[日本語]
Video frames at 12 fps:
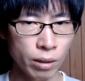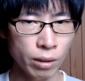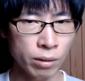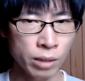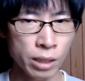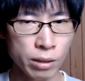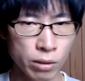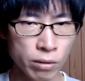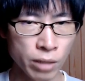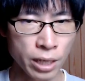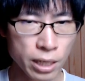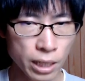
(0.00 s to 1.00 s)
前日
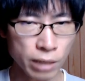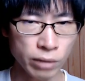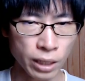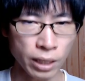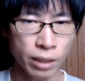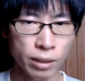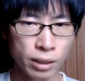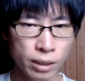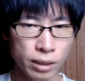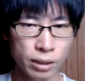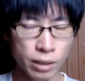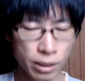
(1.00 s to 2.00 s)
寝れなくて、
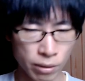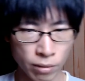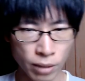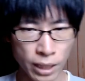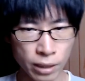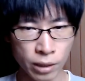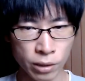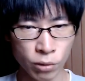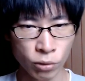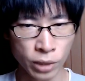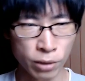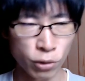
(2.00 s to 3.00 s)
ね、辛いんです
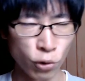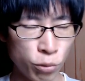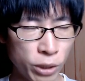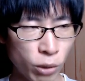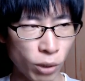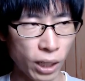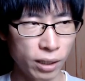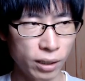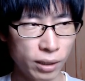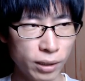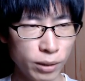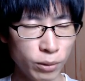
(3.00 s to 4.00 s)
よ、月曜日とか。
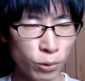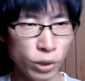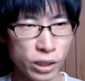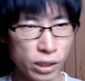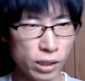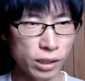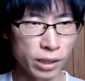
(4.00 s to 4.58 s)
土日に寝